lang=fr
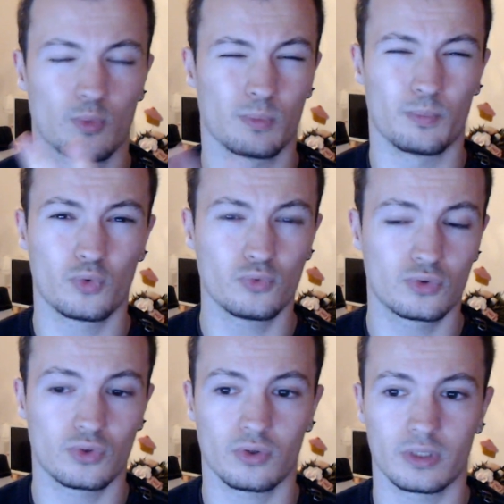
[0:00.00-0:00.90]
beaucoup de
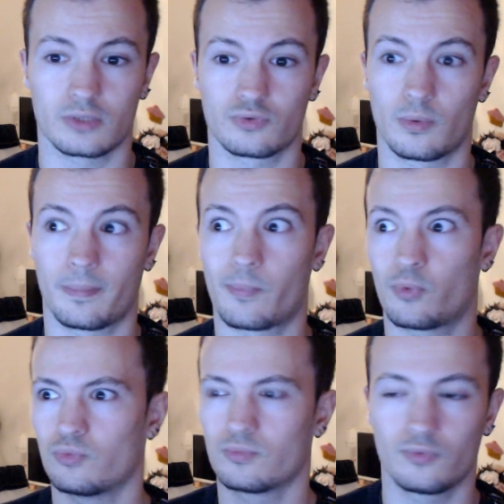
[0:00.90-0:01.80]
temps et actuellement par rapport au
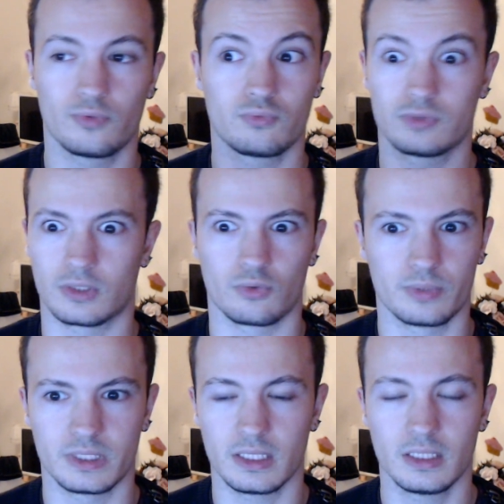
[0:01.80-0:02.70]
nombre de vues et tout c'est
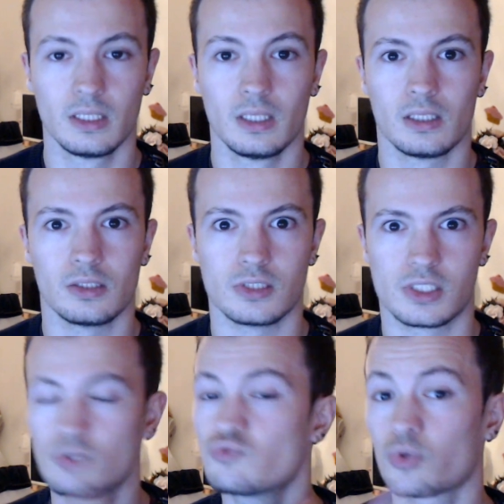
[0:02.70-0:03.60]
compliqué.
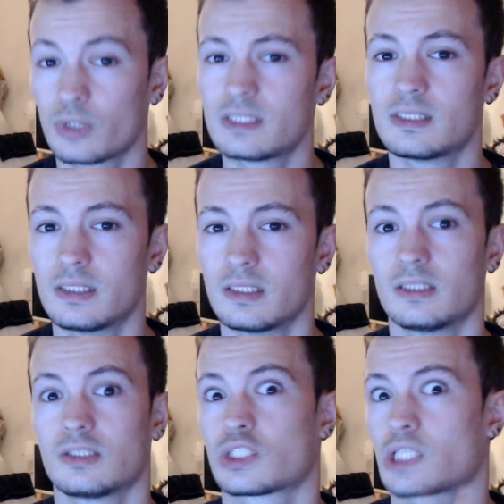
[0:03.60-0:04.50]
J'ai toujours des
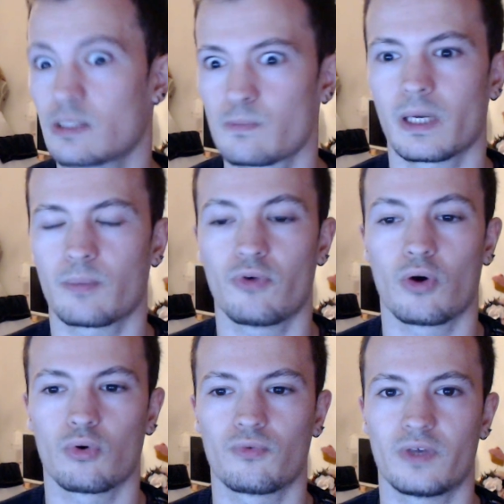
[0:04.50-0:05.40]
idées, j'espère pouvoir en
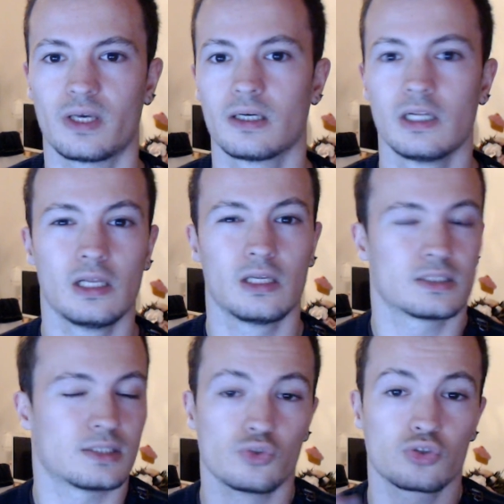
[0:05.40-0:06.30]
refaire,
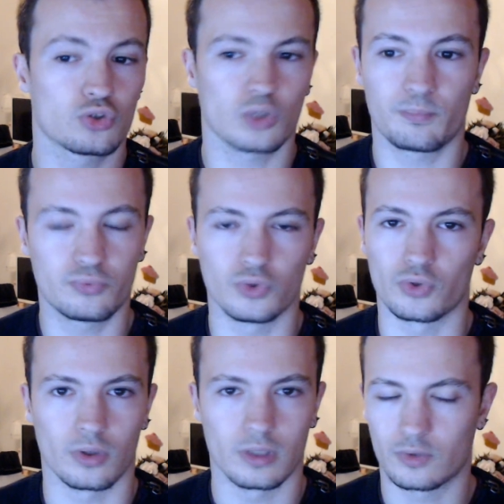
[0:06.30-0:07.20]
c'est juste quand j'aurai plus de
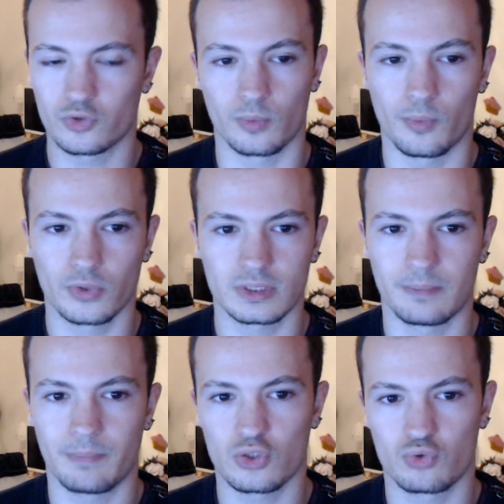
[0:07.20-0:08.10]
temps. Là en ce moment ce n'est
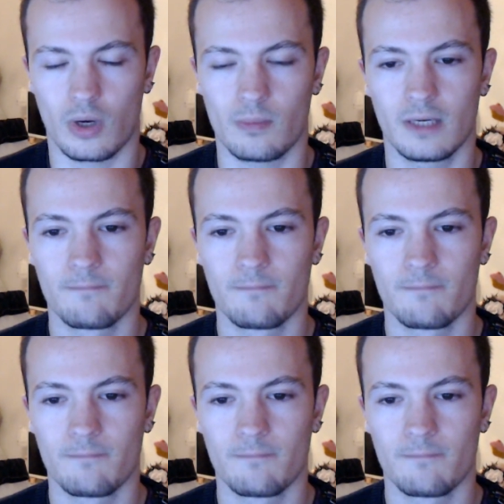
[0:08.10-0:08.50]
pas jouable,